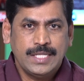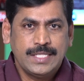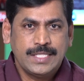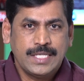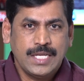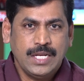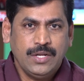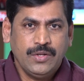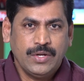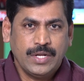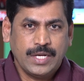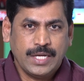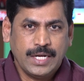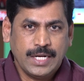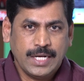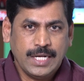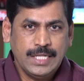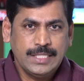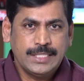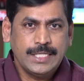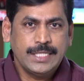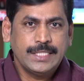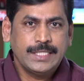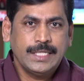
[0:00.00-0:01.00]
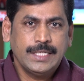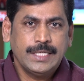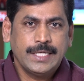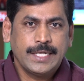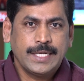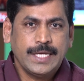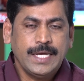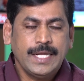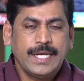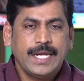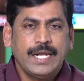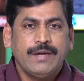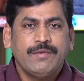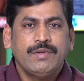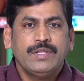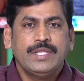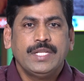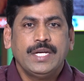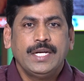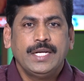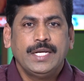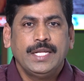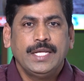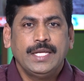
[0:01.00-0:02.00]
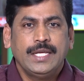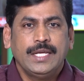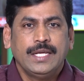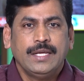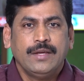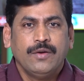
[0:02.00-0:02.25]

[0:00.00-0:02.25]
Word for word: రాజకీయాల్లో రకరకాల చర్చలు జరిగాయి రేవంత్ రెడ్డి